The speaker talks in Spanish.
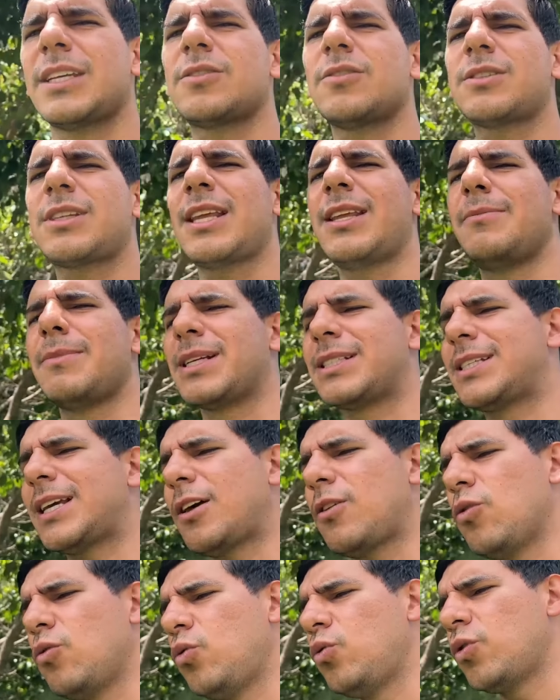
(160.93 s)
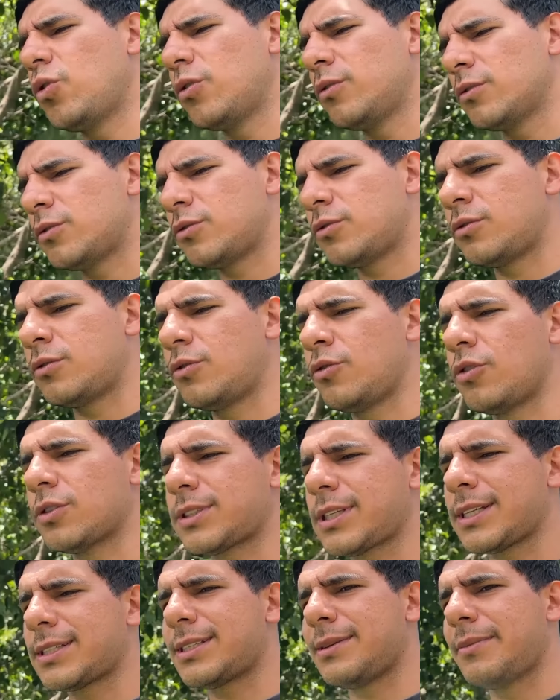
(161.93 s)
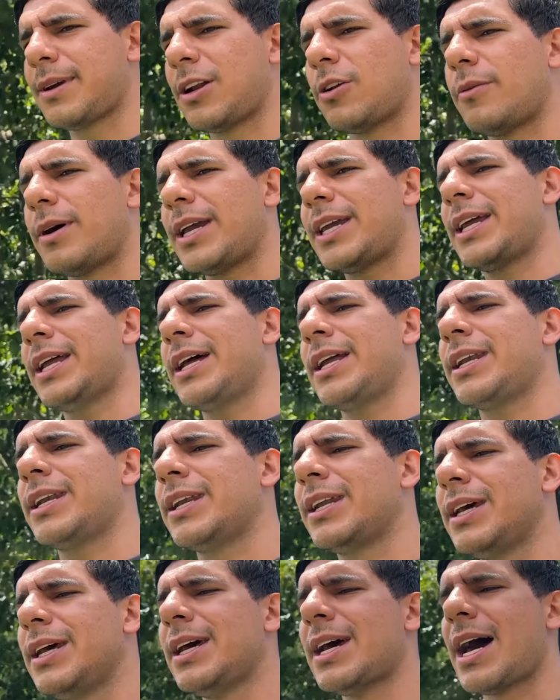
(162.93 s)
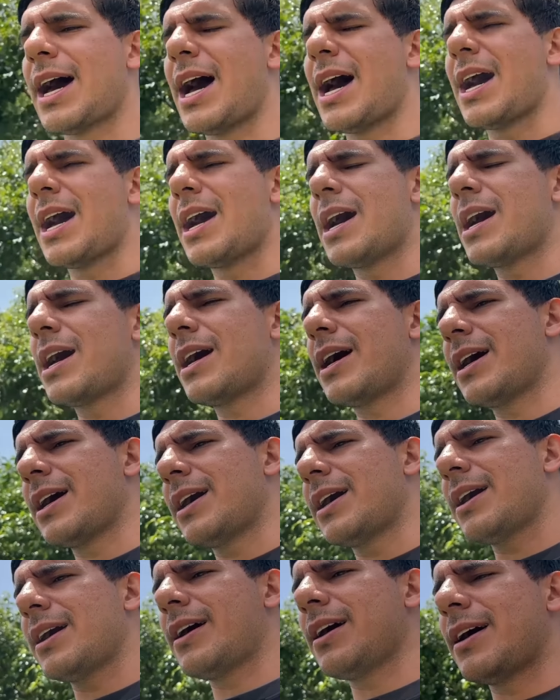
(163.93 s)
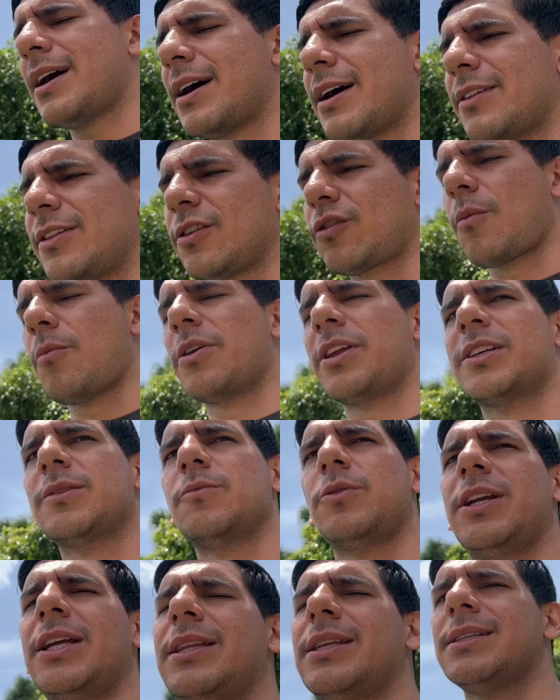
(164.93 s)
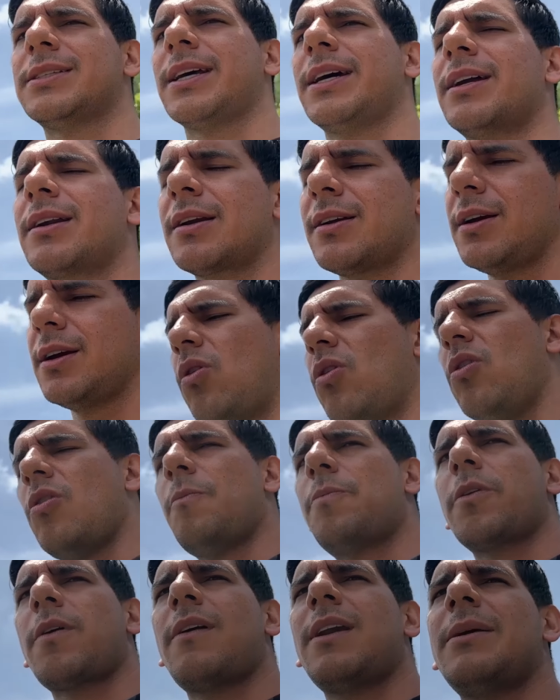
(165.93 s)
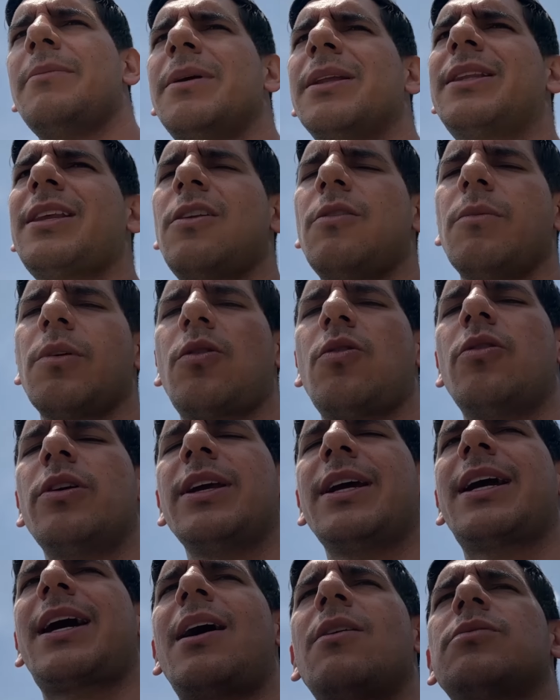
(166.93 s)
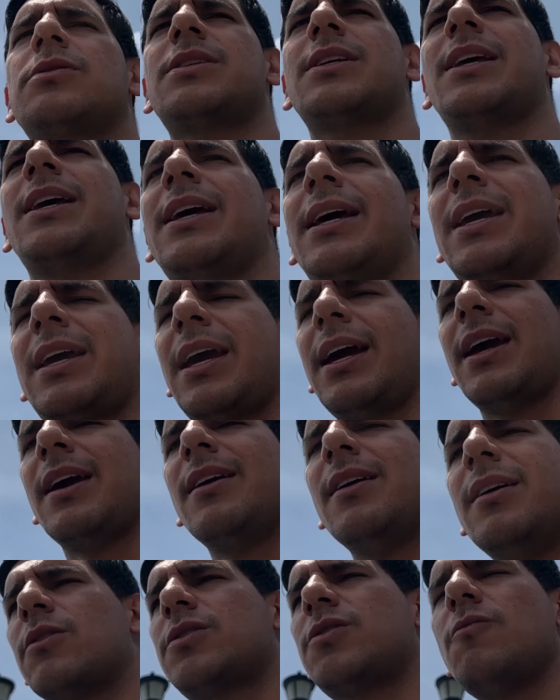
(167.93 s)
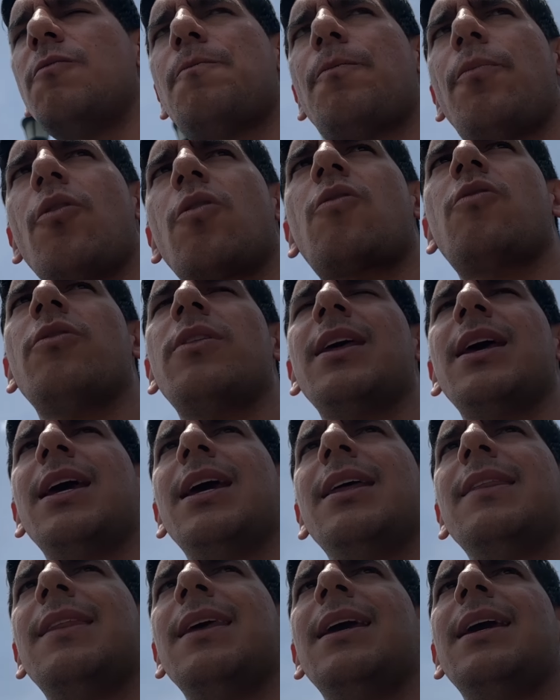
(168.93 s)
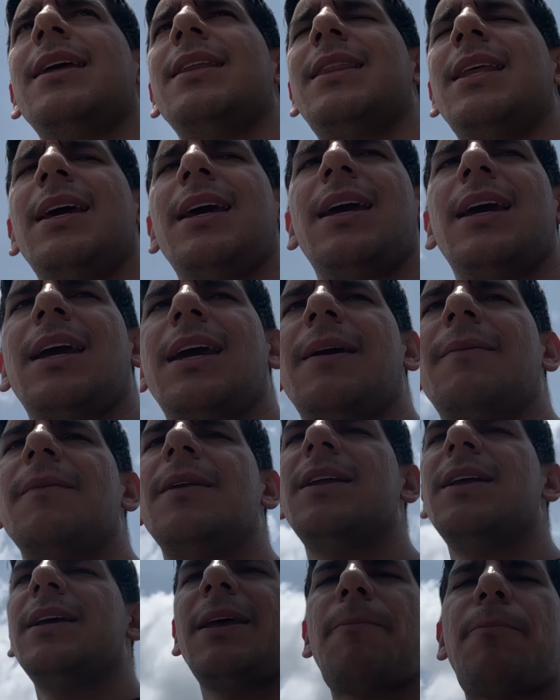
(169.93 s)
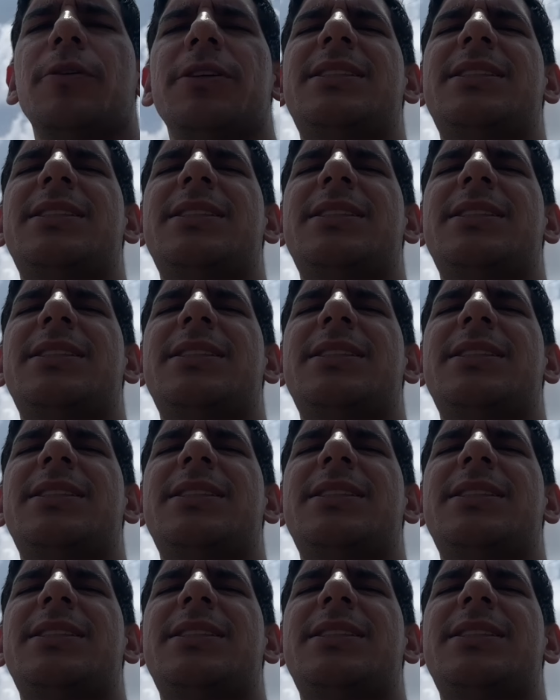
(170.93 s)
esto está demasiado duro, no sé si me lo vayan a, como desmonetizar o probablemente a lo mejor y cause, cause un poco de, de, de,